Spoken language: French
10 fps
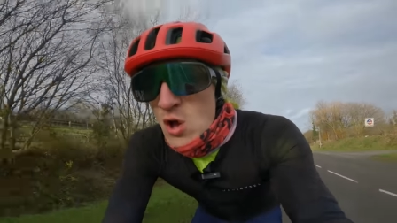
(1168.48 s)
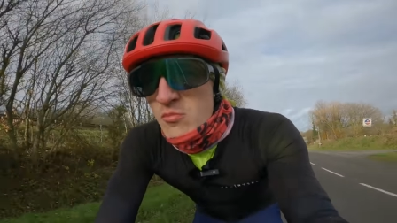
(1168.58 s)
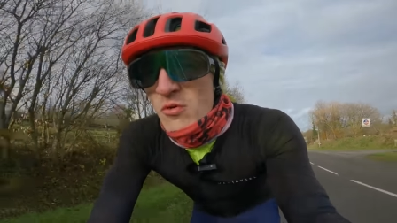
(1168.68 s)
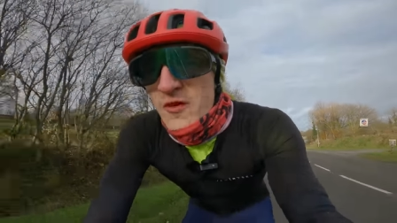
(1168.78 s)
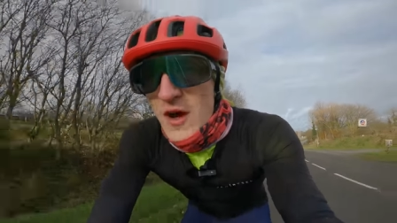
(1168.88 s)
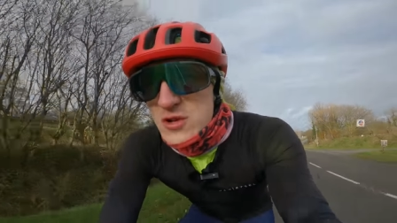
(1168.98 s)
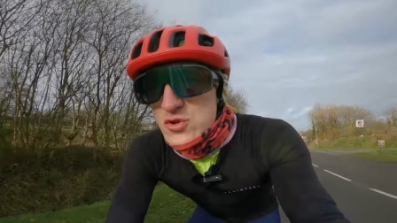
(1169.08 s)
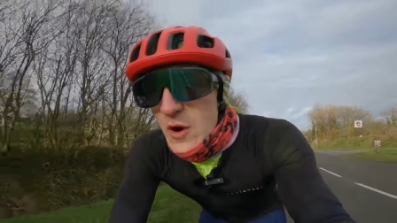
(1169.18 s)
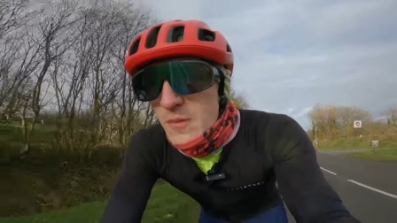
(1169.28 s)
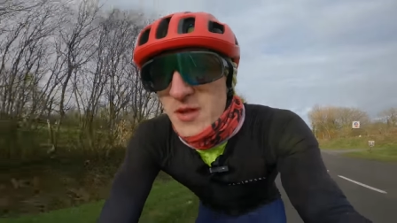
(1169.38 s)
pour faire un
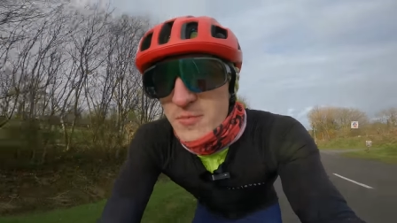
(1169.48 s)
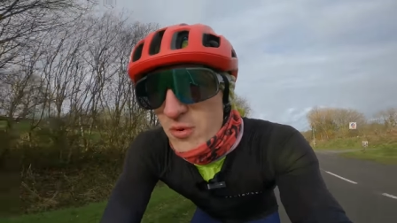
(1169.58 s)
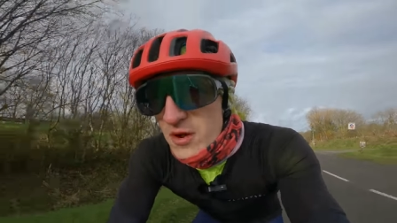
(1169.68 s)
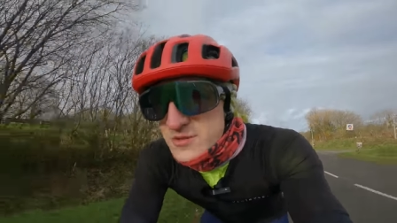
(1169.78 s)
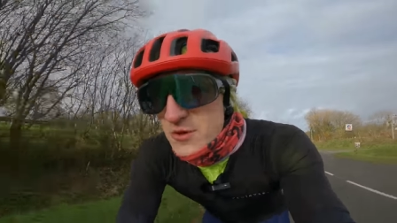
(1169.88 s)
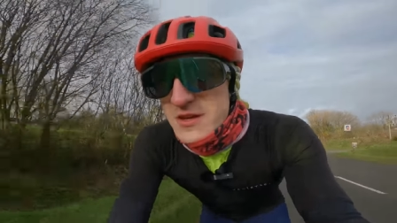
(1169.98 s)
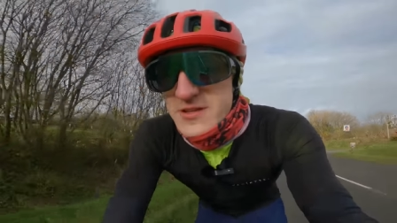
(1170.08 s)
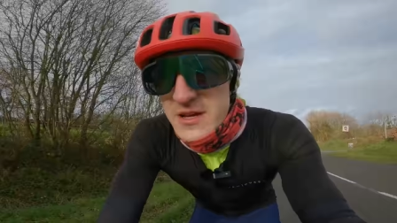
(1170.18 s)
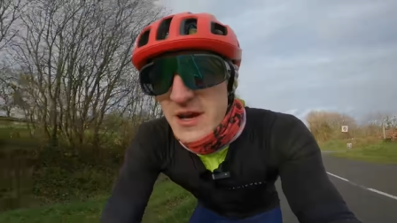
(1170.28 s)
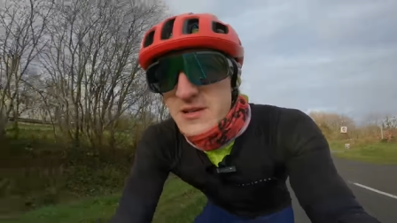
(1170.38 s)
choix, peut-être pour aller sur
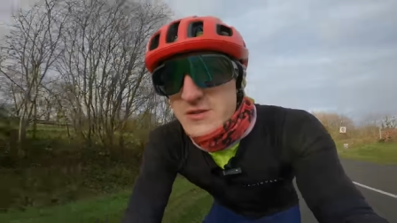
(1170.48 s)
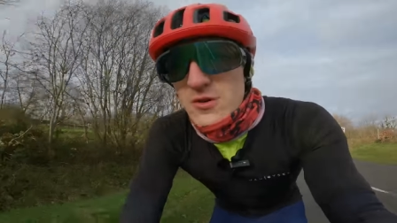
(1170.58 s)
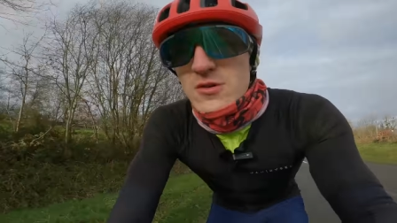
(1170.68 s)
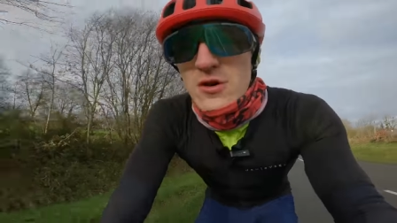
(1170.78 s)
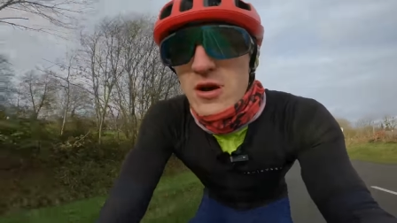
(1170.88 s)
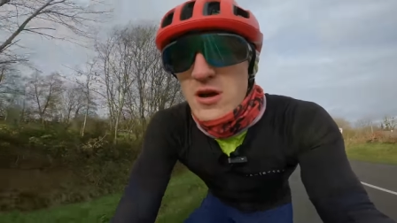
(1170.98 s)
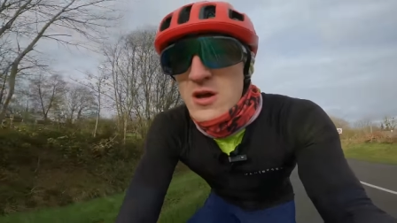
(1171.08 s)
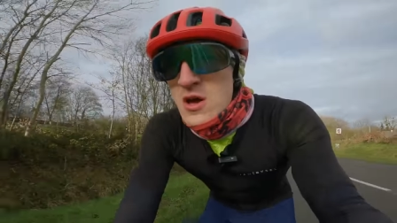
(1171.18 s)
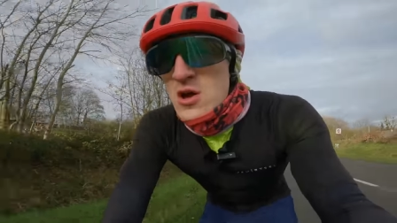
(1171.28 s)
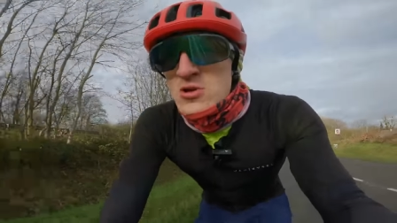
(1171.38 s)
l'acier, aller sur euh,
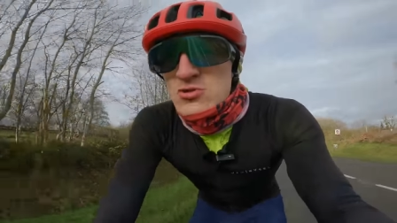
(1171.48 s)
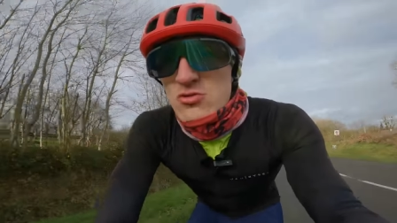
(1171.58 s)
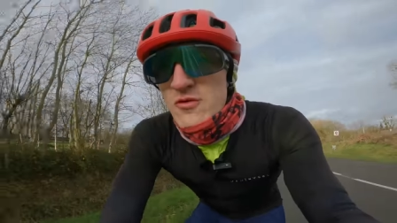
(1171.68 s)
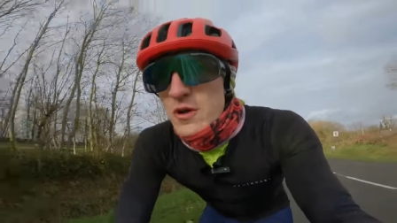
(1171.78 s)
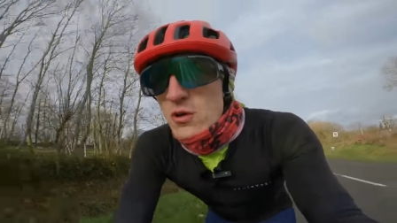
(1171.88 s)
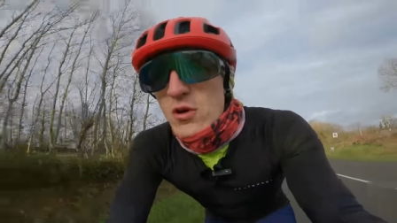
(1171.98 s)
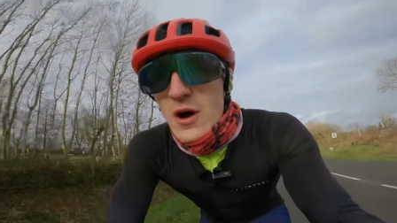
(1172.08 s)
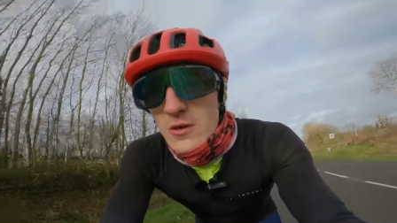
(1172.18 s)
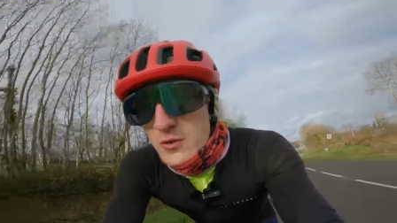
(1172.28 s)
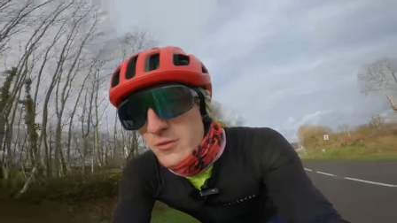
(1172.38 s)
ce vélo,
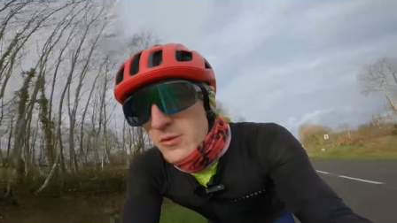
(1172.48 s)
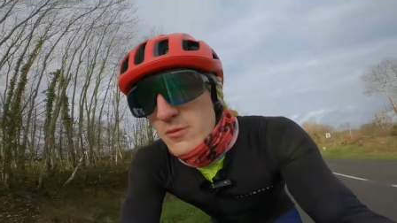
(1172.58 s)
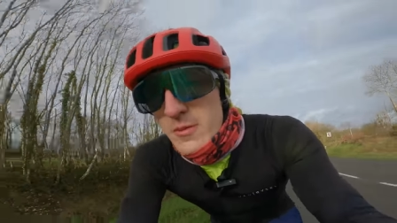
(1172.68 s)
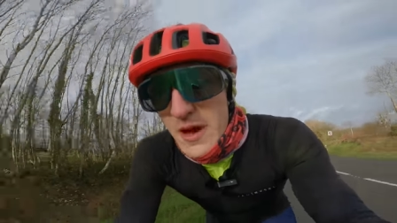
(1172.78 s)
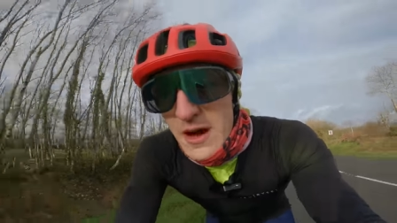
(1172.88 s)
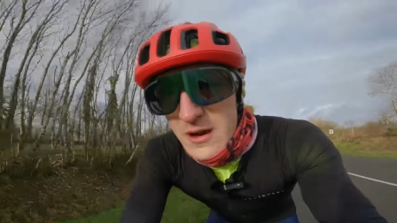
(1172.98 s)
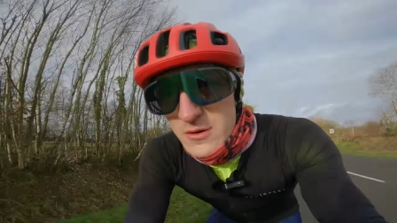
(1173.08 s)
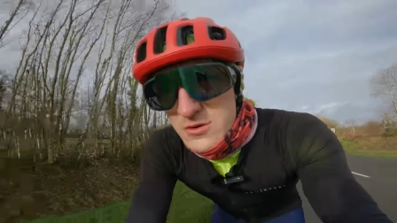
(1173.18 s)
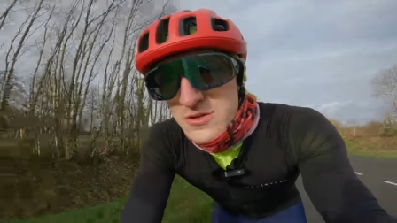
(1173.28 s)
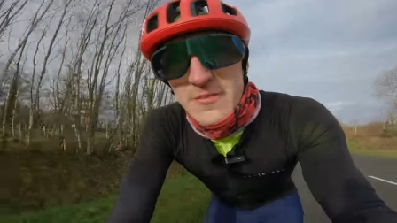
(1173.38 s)
un autre euh,
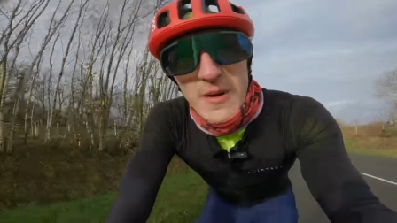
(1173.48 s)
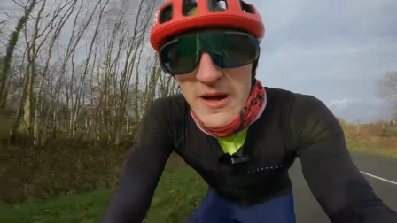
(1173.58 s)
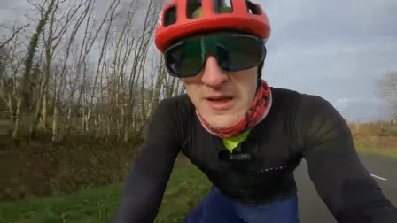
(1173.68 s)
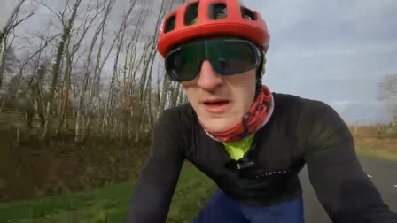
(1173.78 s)
Méral, je sais pas.